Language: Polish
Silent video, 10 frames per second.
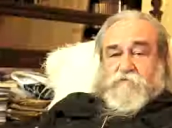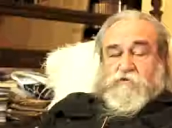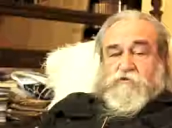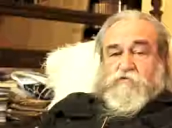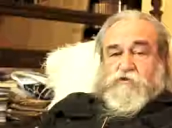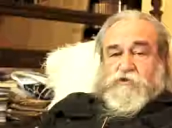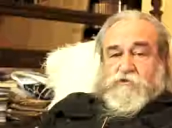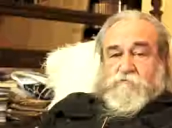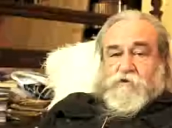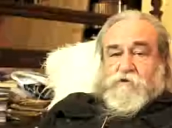W związku z
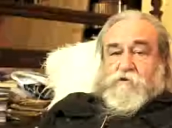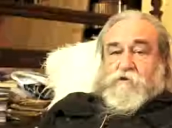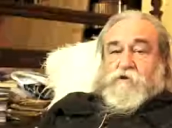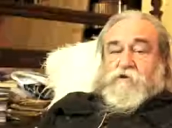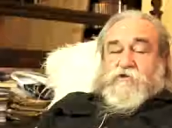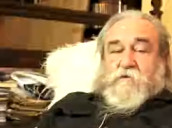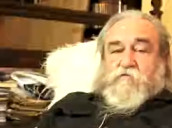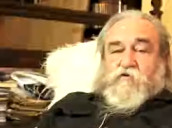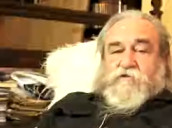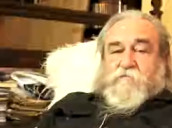czym trzeba
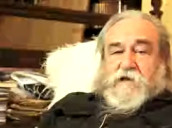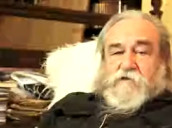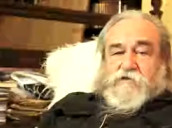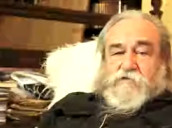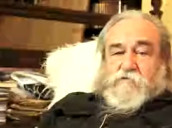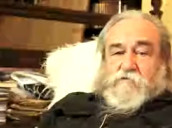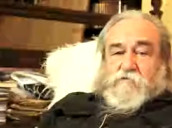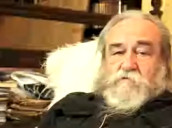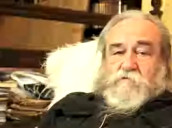było spalić to,